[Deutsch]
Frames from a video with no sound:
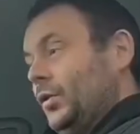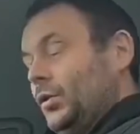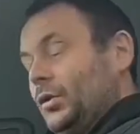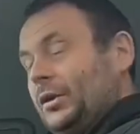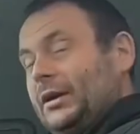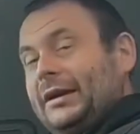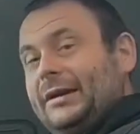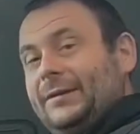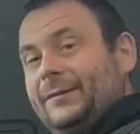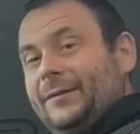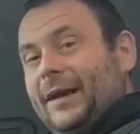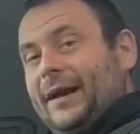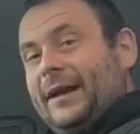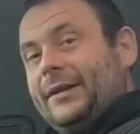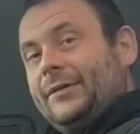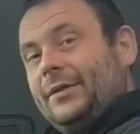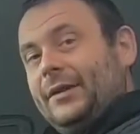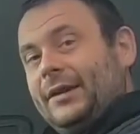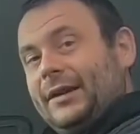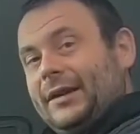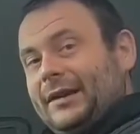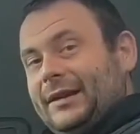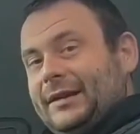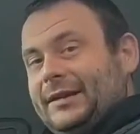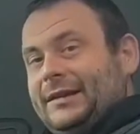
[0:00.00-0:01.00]
kriegen wir also
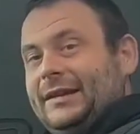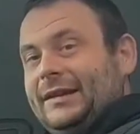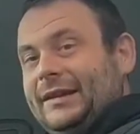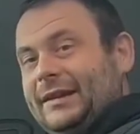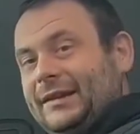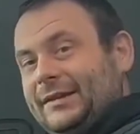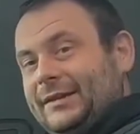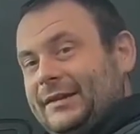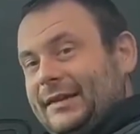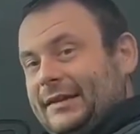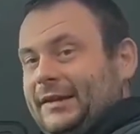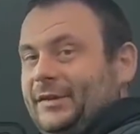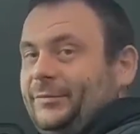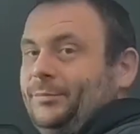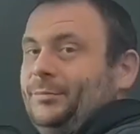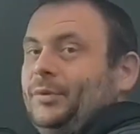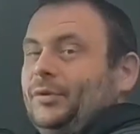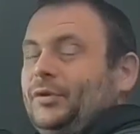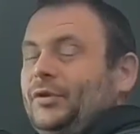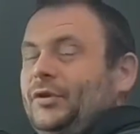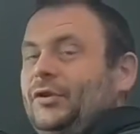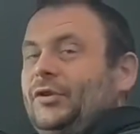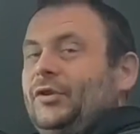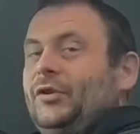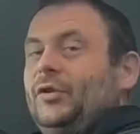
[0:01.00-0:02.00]
die richtige
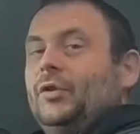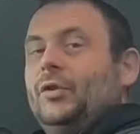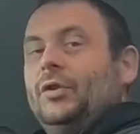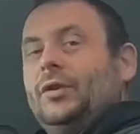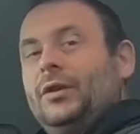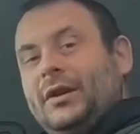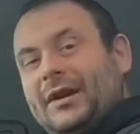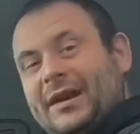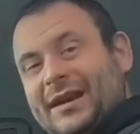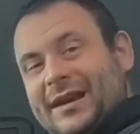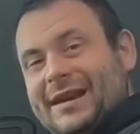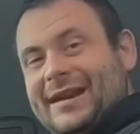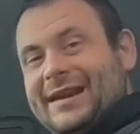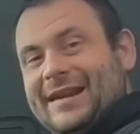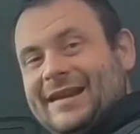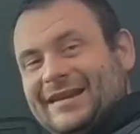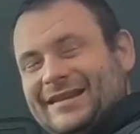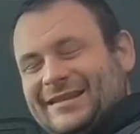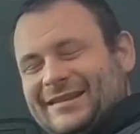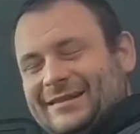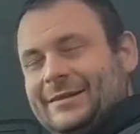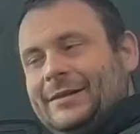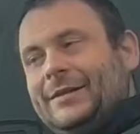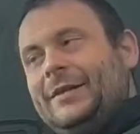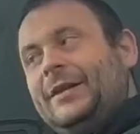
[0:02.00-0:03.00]
Sitzposition hin.
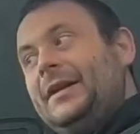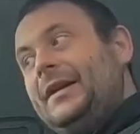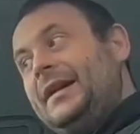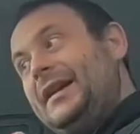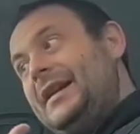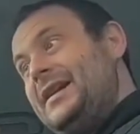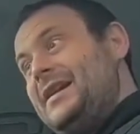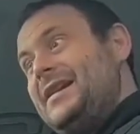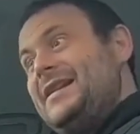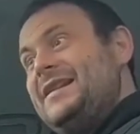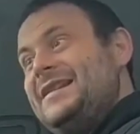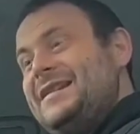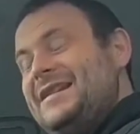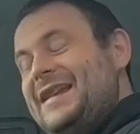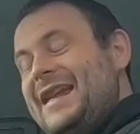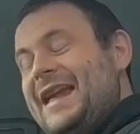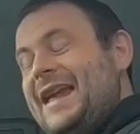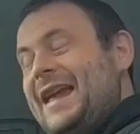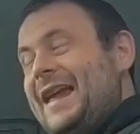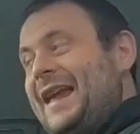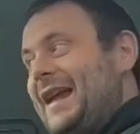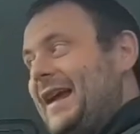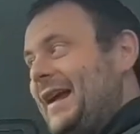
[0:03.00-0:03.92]
Yeah.